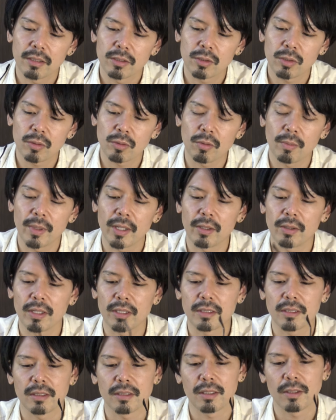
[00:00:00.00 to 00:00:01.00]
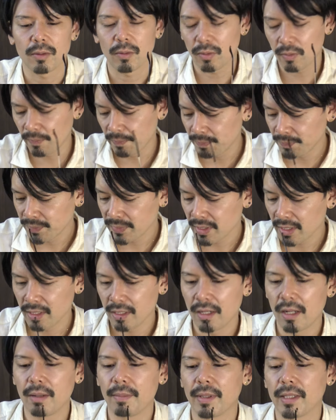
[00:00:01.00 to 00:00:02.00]
ちょっと前のやつですけど、
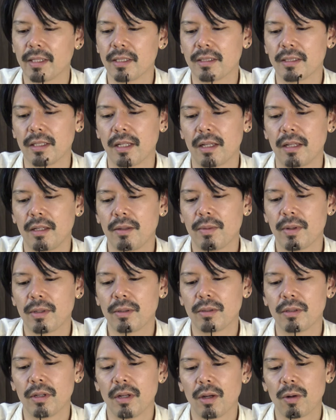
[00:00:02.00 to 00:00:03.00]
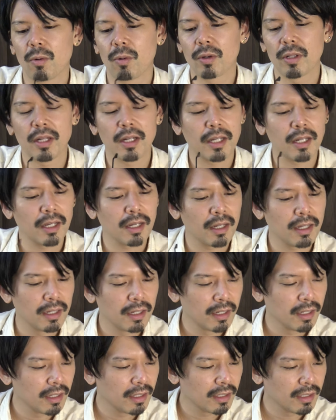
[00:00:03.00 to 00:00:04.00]
レイバンですね。いわゆる、これだけ、
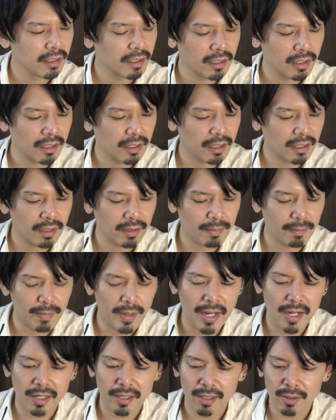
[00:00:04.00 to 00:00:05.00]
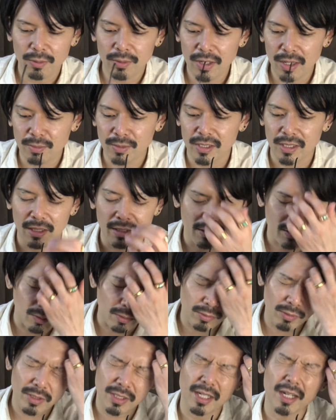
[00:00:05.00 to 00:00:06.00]
えー、メガネフレームじゃなく、
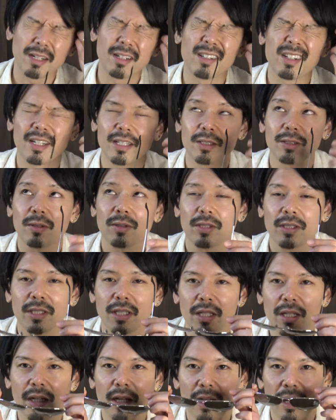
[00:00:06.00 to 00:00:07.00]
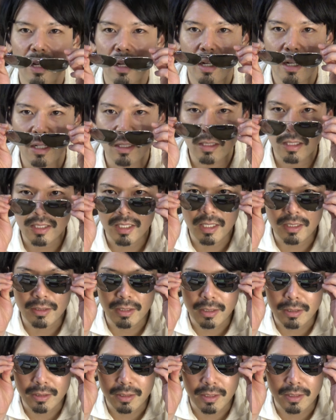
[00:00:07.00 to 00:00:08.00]
本当にサングラスとして買った
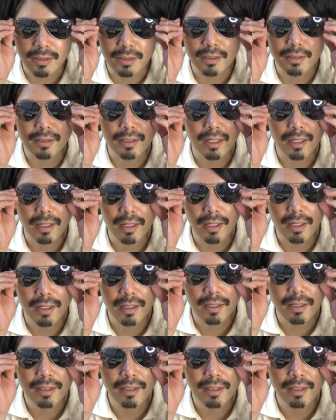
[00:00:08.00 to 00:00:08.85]
サングラスって感じですね。はい。